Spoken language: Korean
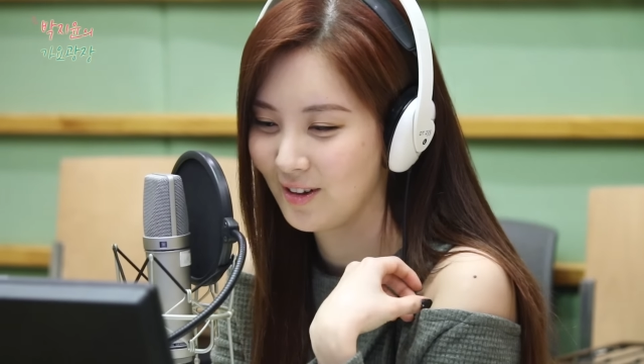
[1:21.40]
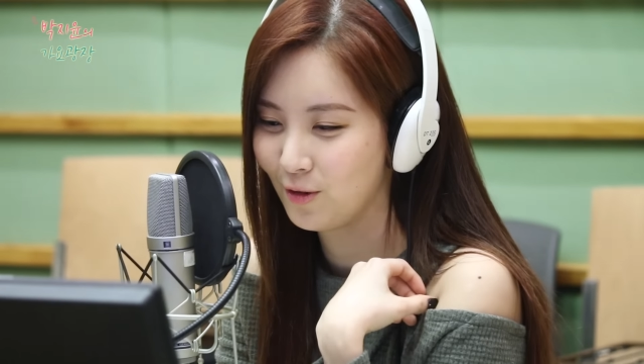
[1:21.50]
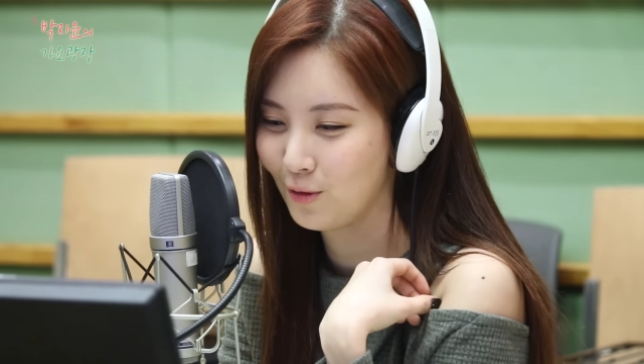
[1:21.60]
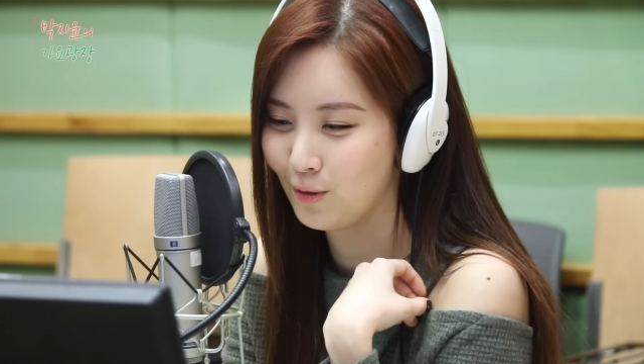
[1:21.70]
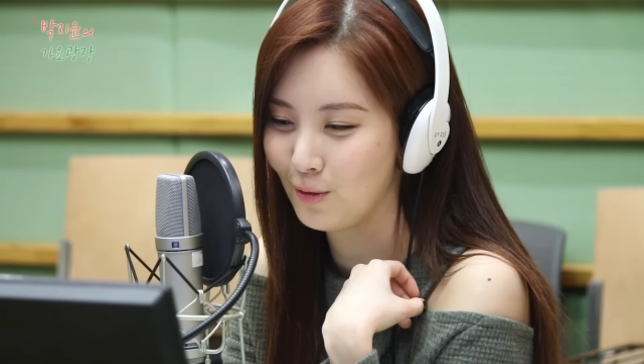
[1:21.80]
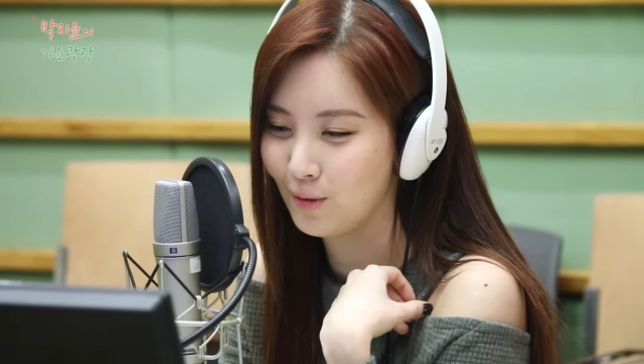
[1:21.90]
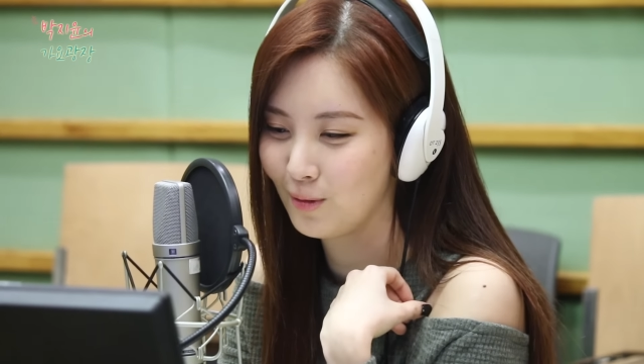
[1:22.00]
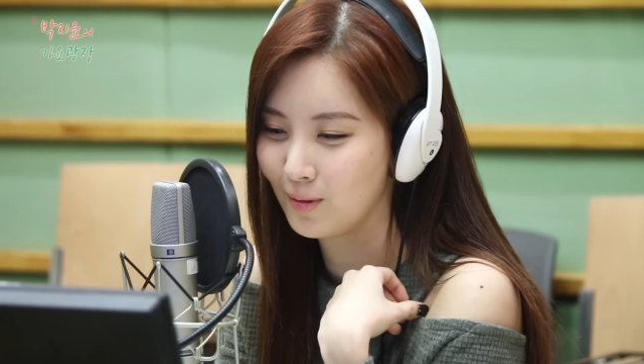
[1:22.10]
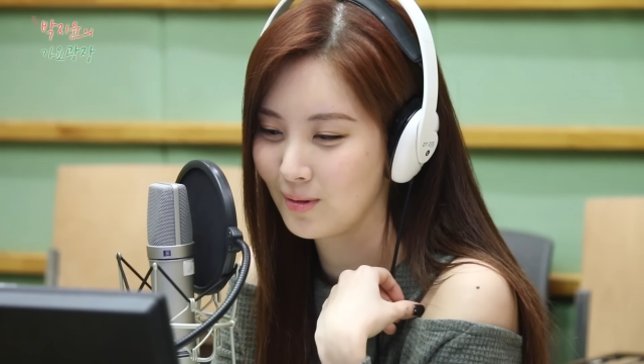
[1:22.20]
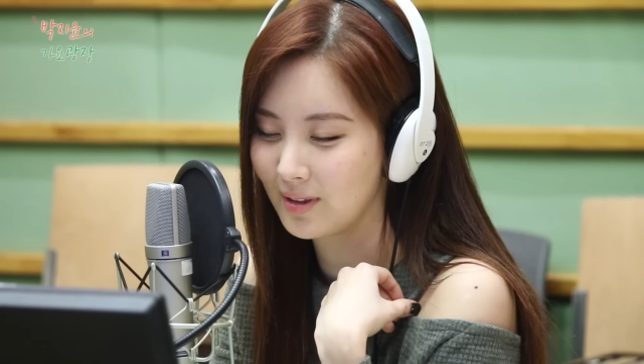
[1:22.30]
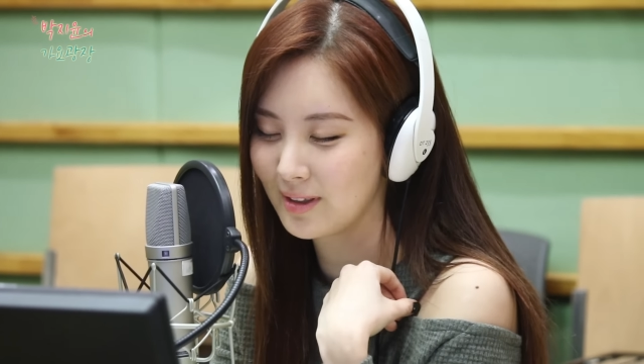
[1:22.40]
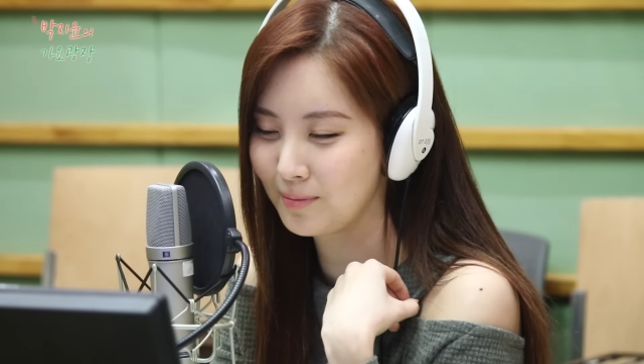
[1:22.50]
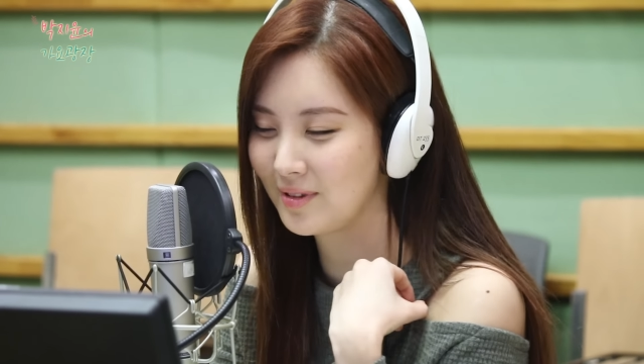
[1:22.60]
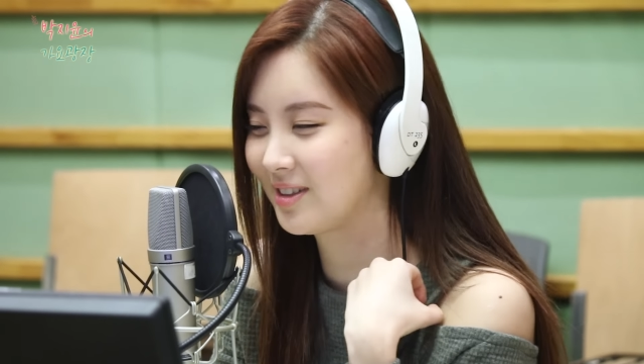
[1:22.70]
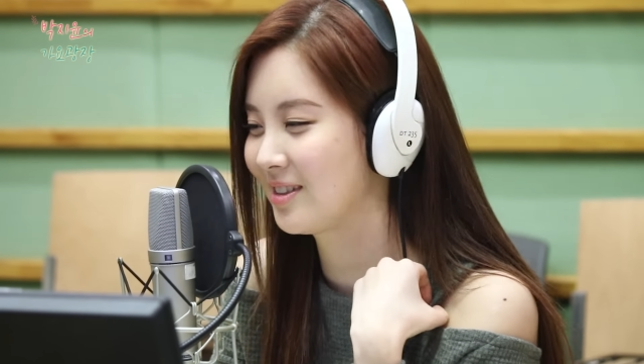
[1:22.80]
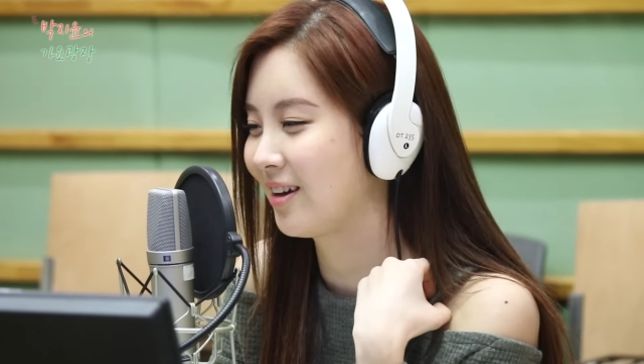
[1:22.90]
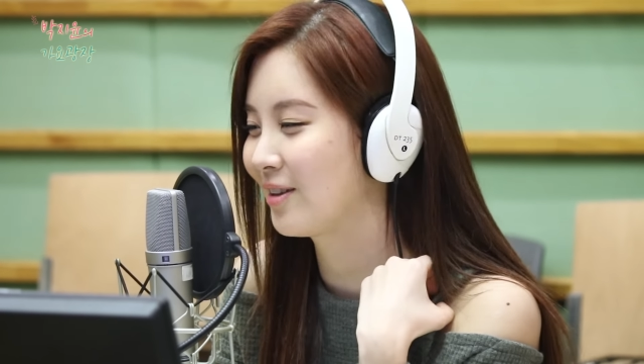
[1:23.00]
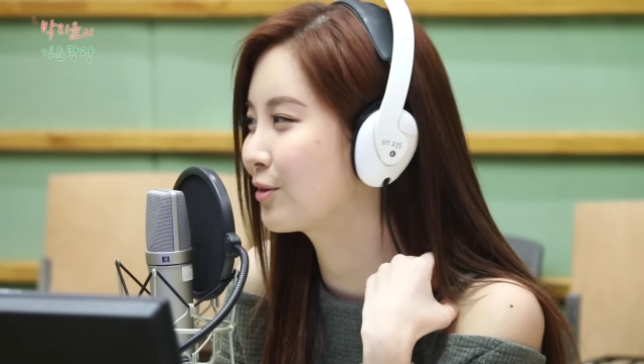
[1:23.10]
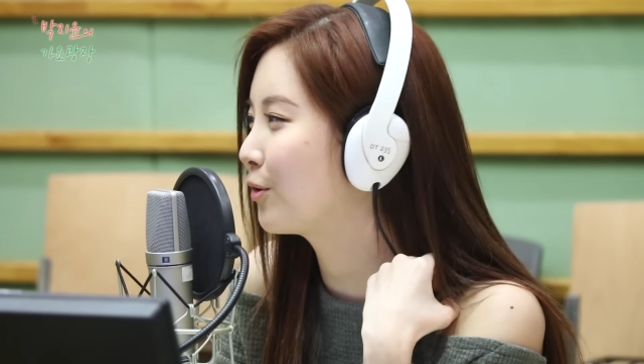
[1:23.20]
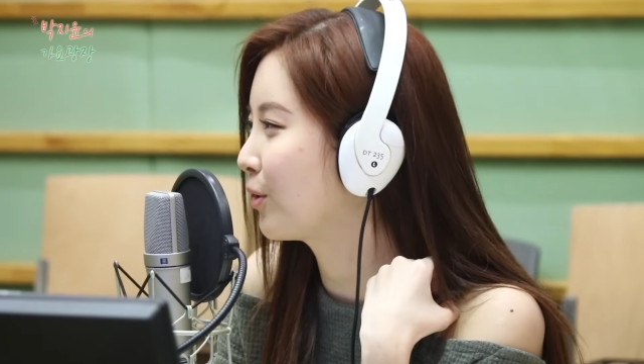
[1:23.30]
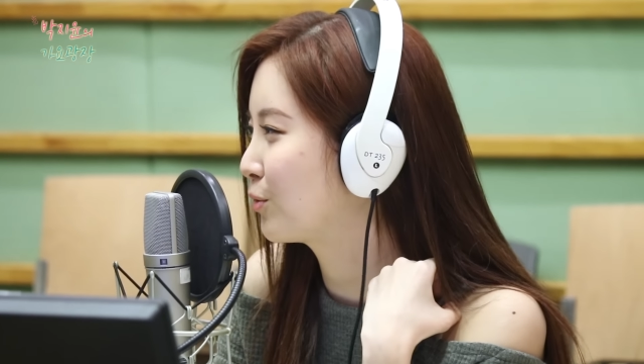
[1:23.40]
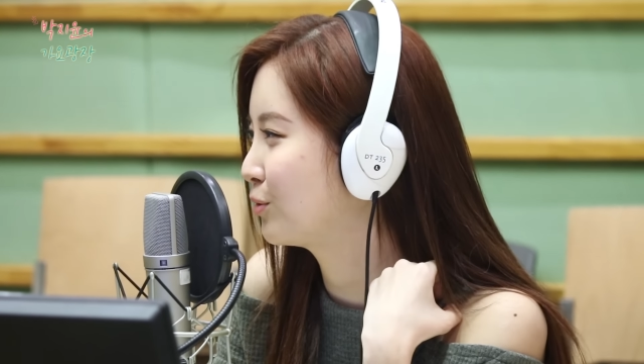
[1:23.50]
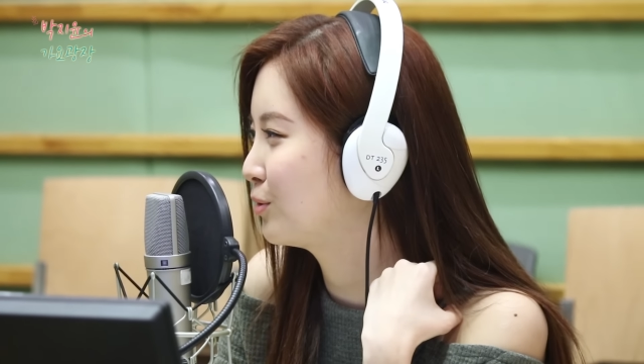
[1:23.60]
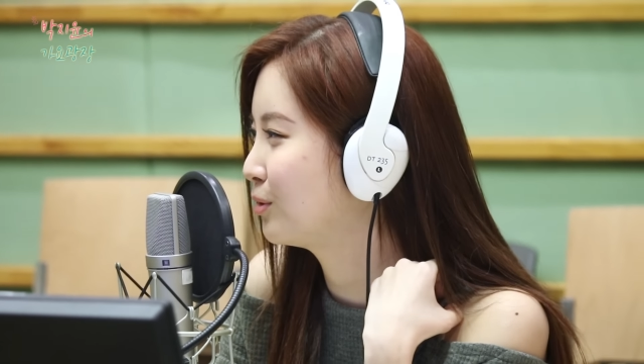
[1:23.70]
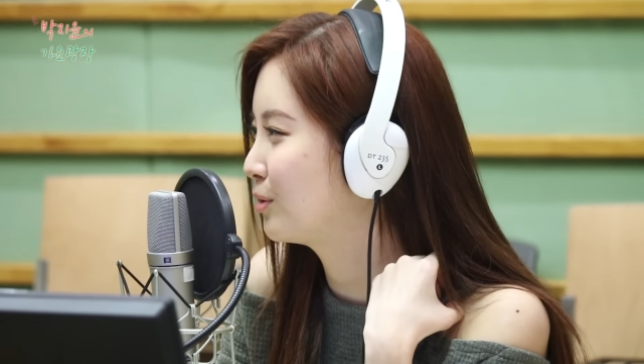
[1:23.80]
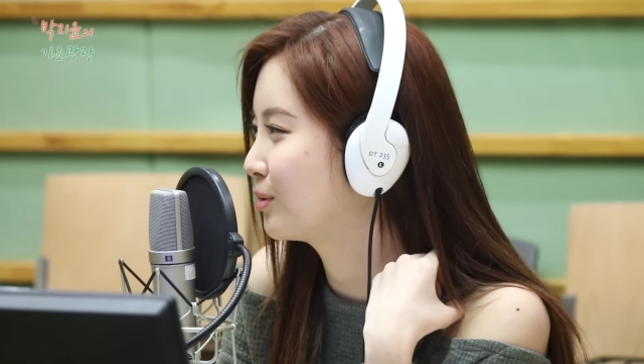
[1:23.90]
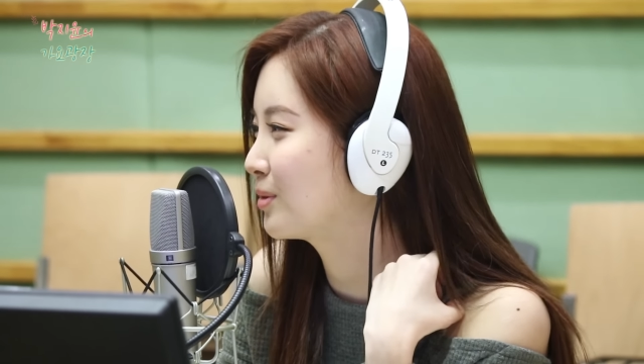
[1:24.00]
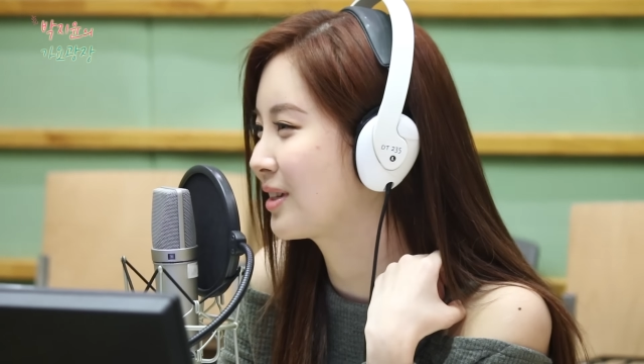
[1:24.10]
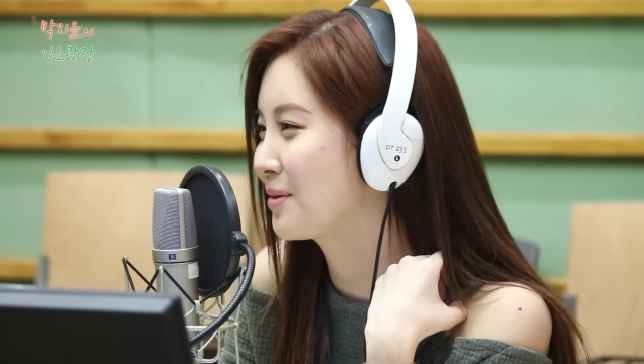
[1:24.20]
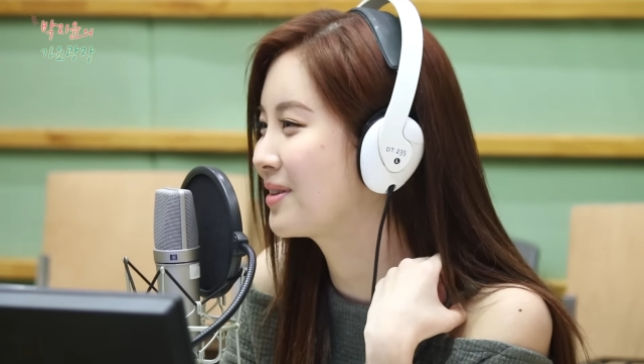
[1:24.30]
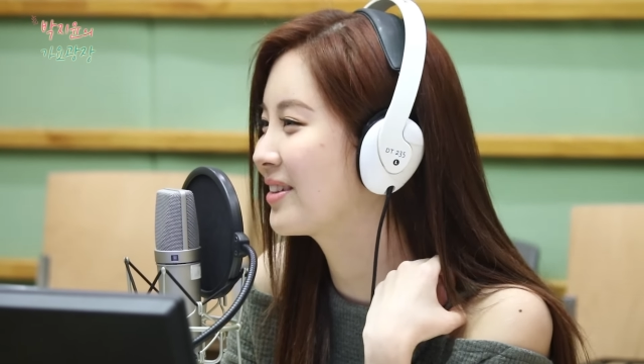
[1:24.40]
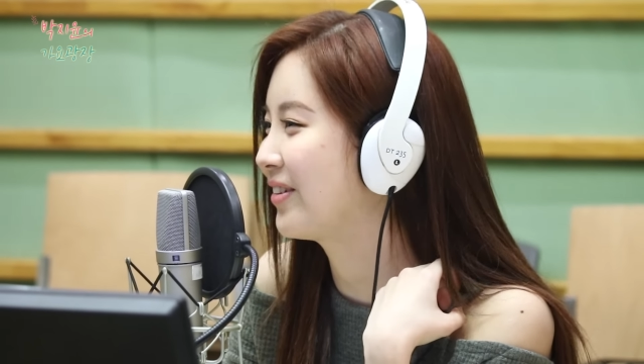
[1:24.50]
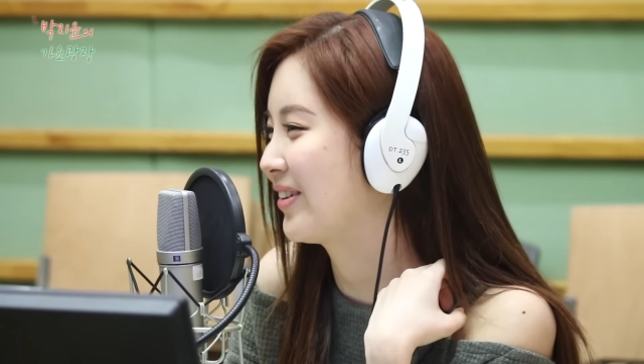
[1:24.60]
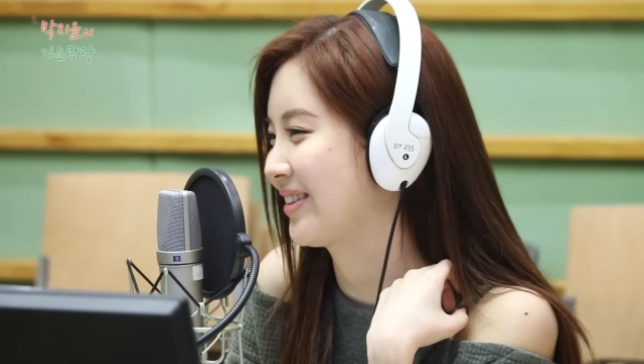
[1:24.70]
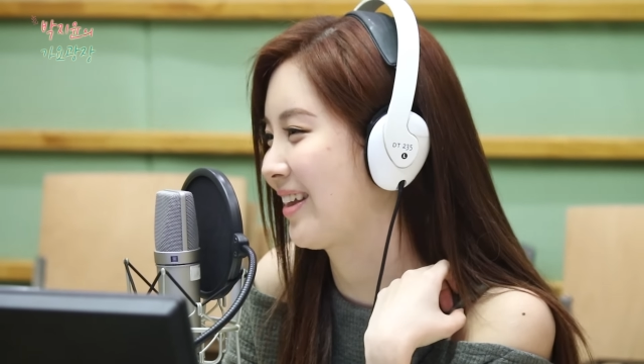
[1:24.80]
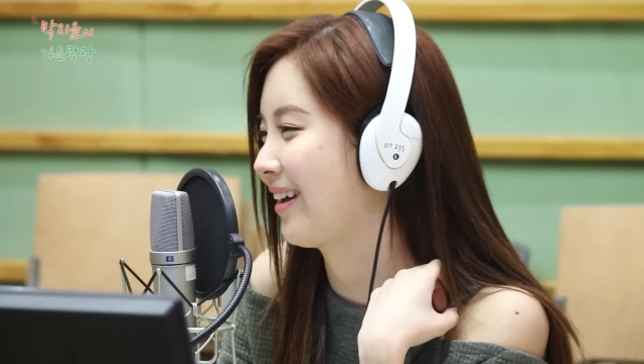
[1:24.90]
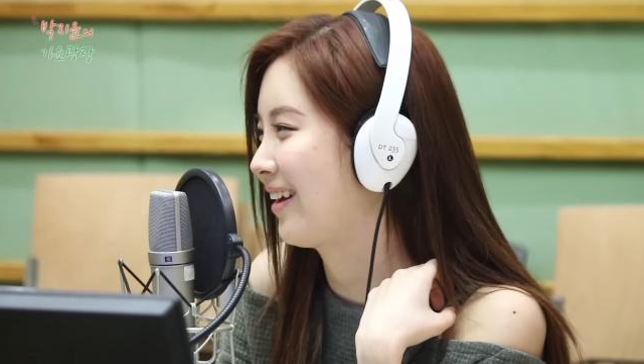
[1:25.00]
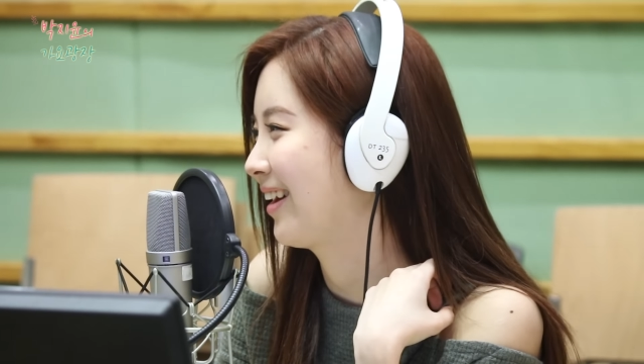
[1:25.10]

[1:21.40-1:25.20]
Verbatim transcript: 어, 힘들진 않은 것 같고 재밌는 것 같아.